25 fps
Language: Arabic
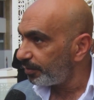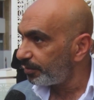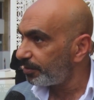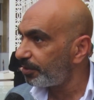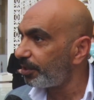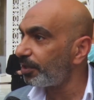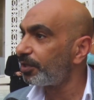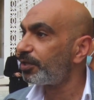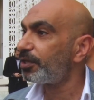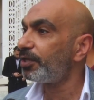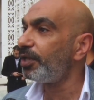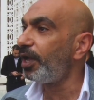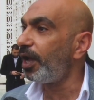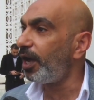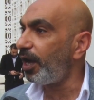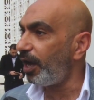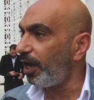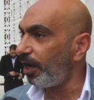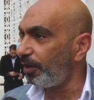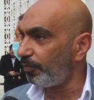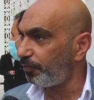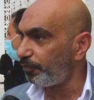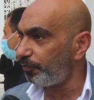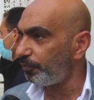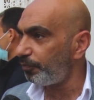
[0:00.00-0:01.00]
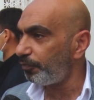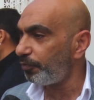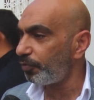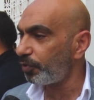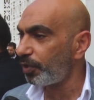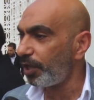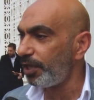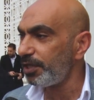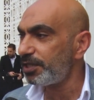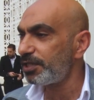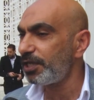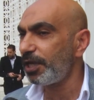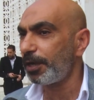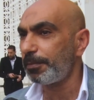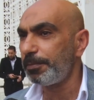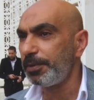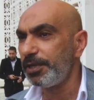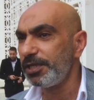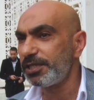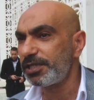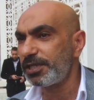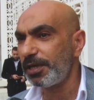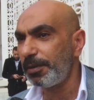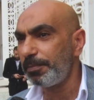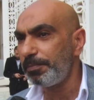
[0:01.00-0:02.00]
تتضاعف وراح تصير
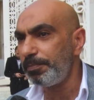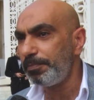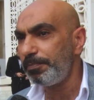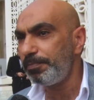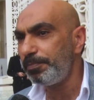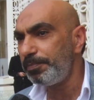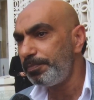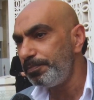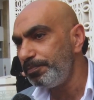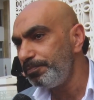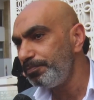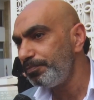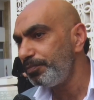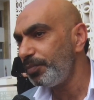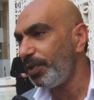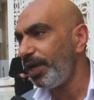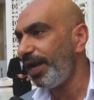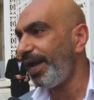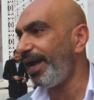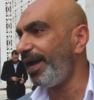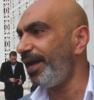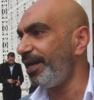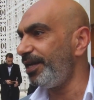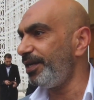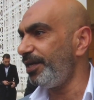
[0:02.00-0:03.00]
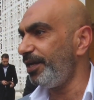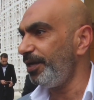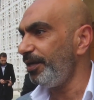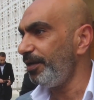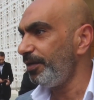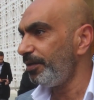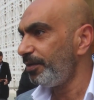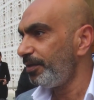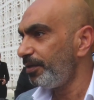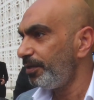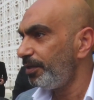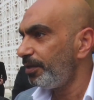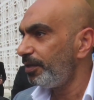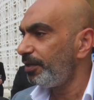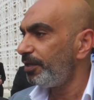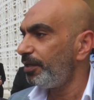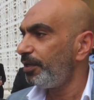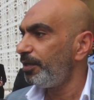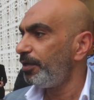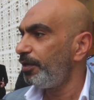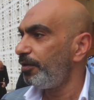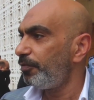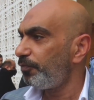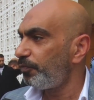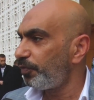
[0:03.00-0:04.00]
بنسب عاليه
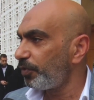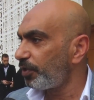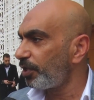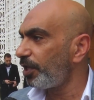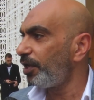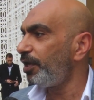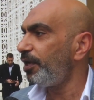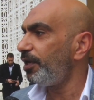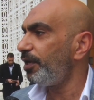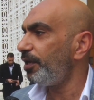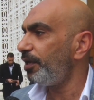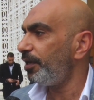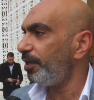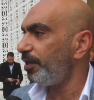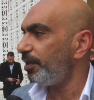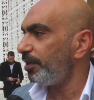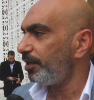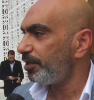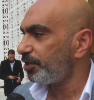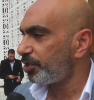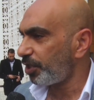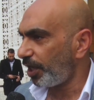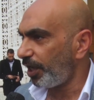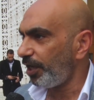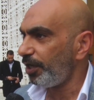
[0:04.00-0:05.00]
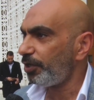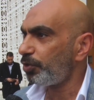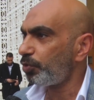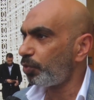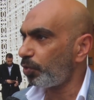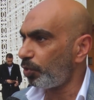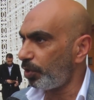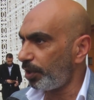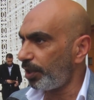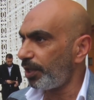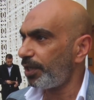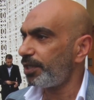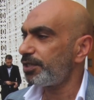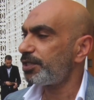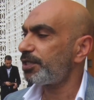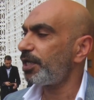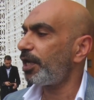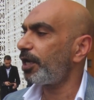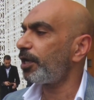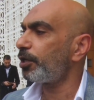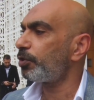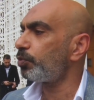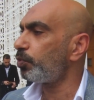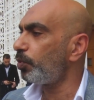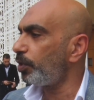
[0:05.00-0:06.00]
في ظل جائحه كورونا اللي
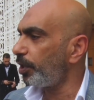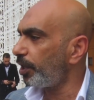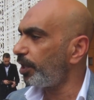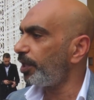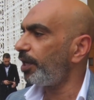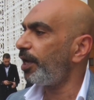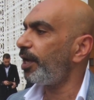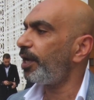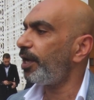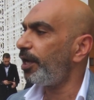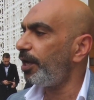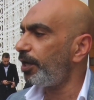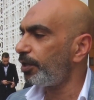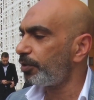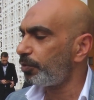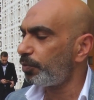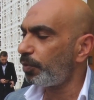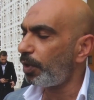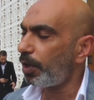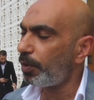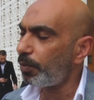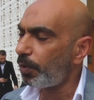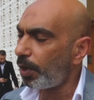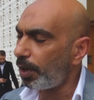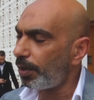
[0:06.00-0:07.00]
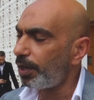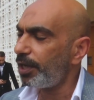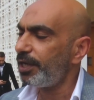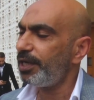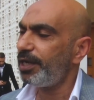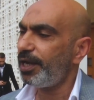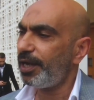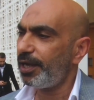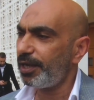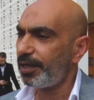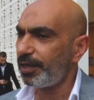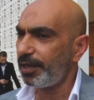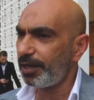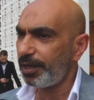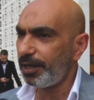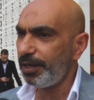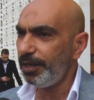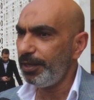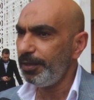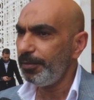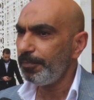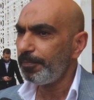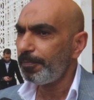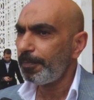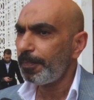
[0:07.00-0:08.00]
صارت والاغلاقات والى
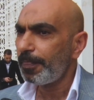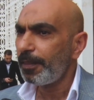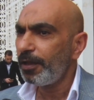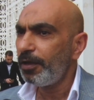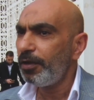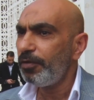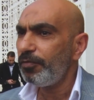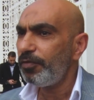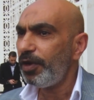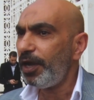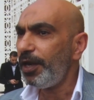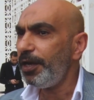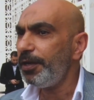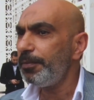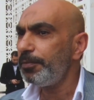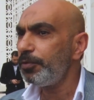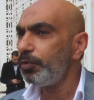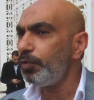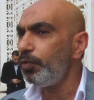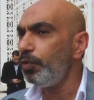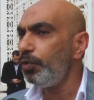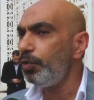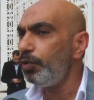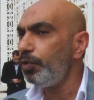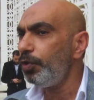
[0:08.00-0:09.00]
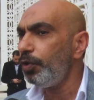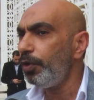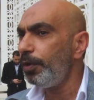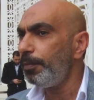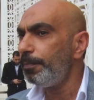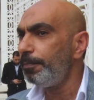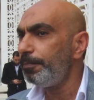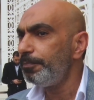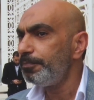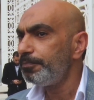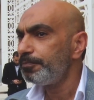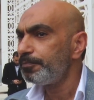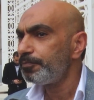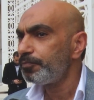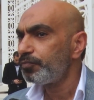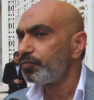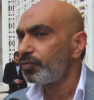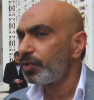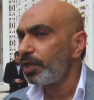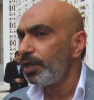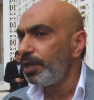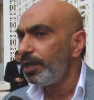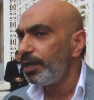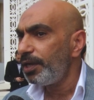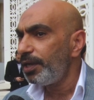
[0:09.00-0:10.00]
اخره احنا بنقول اليوم
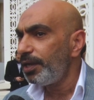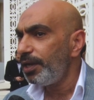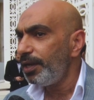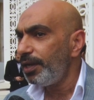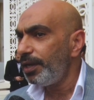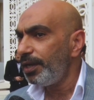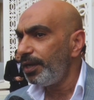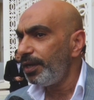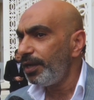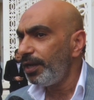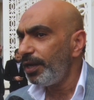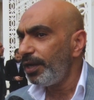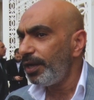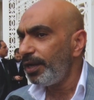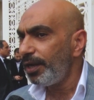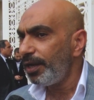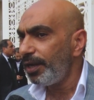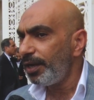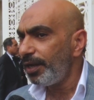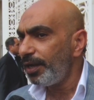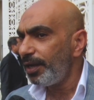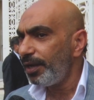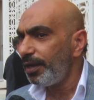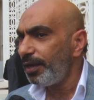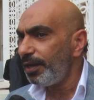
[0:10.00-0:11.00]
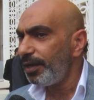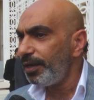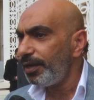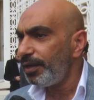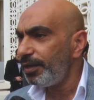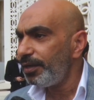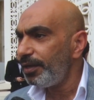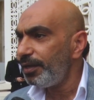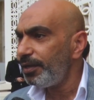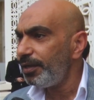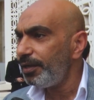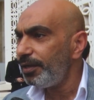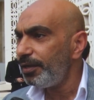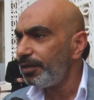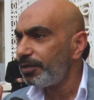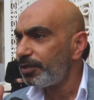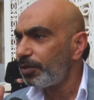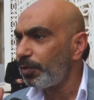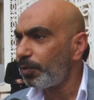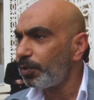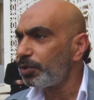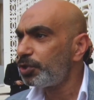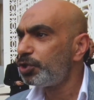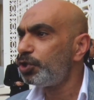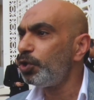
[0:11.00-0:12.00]
آه،
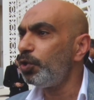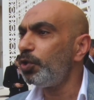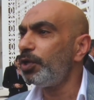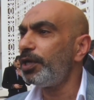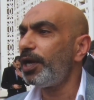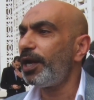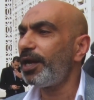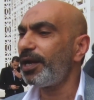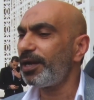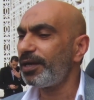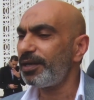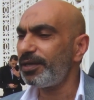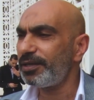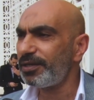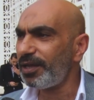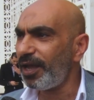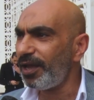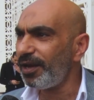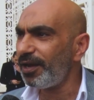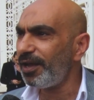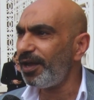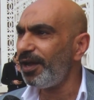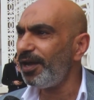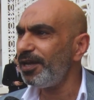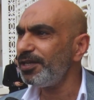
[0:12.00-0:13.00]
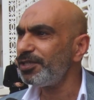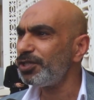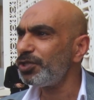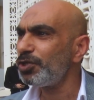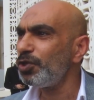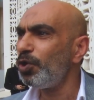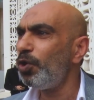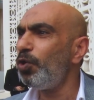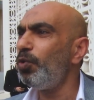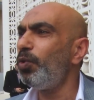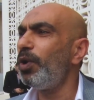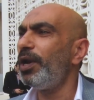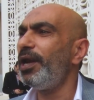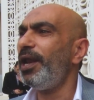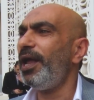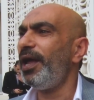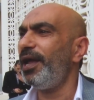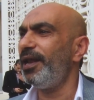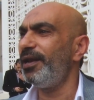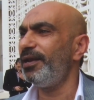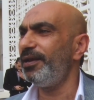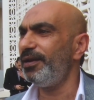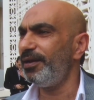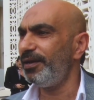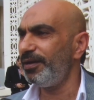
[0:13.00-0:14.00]
توجهنا للقطاع الخاص هو
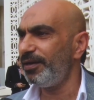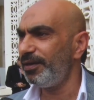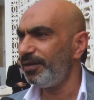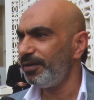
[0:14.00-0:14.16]
الحل